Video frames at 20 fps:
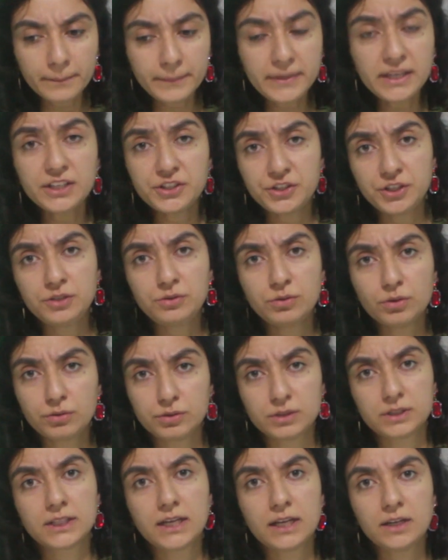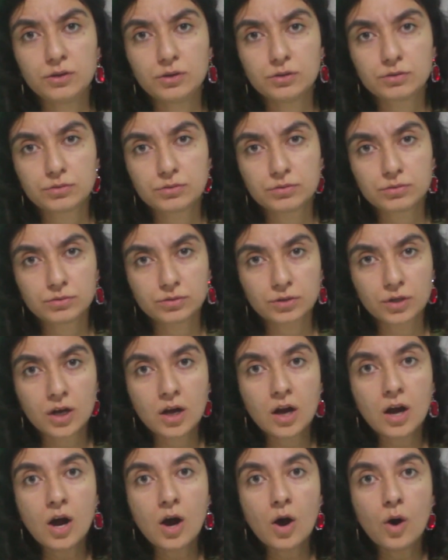Bir kişiyi çok kıskanıyorsunuz.
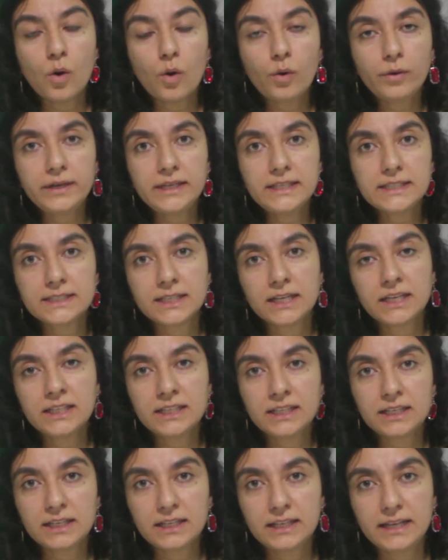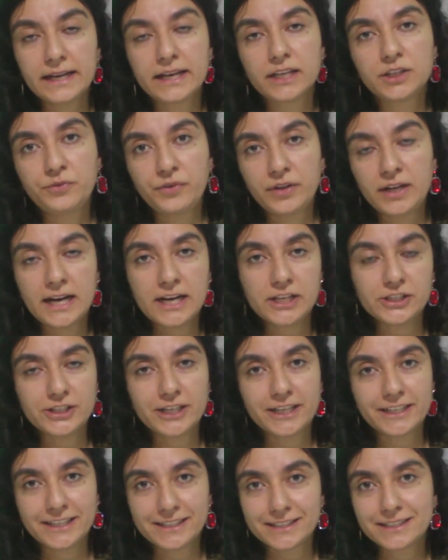O insanın negatif
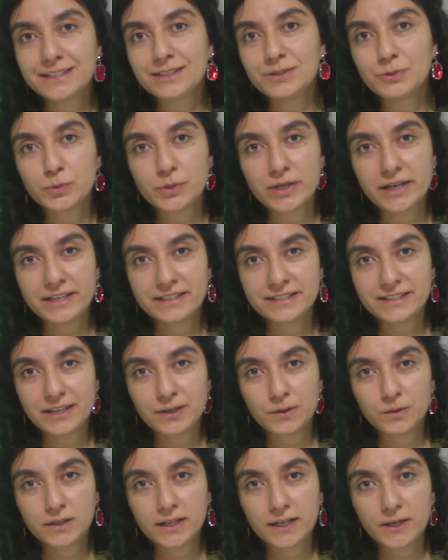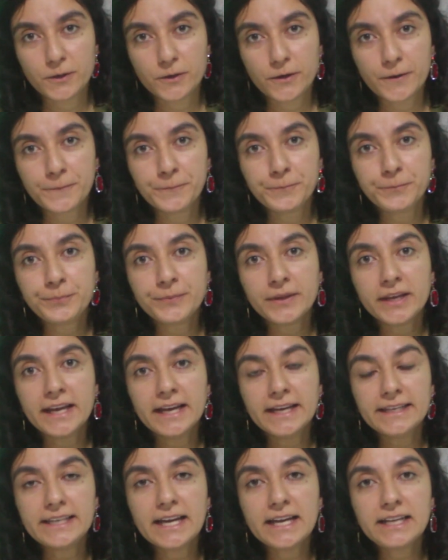enerjileri de sizin üzerinize yükleniyor.
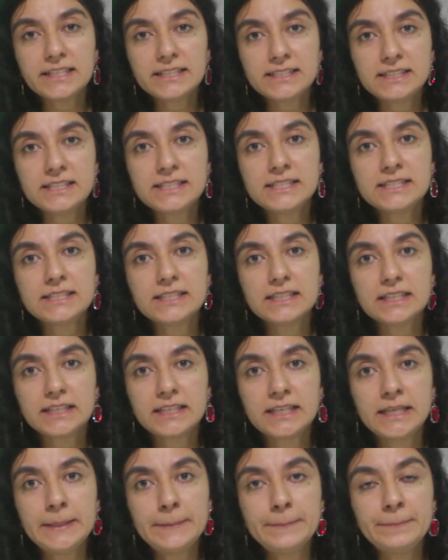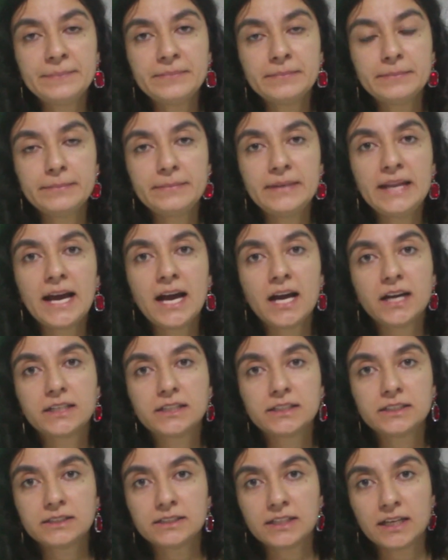Yani siz kim ne
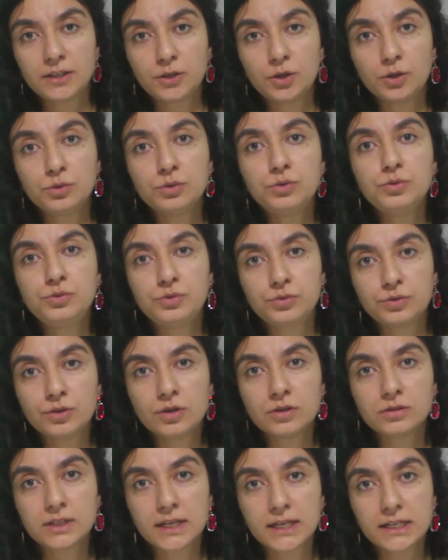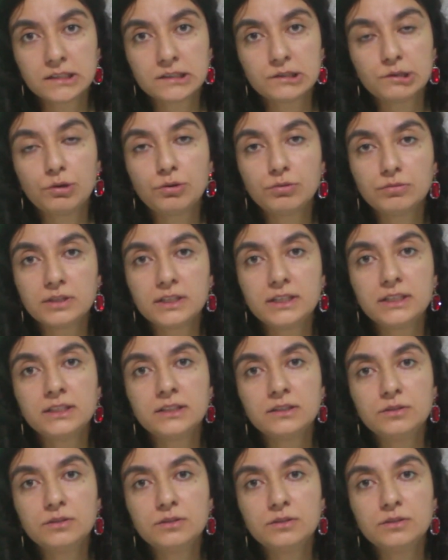hakkında kötü düşünüyorsanız onların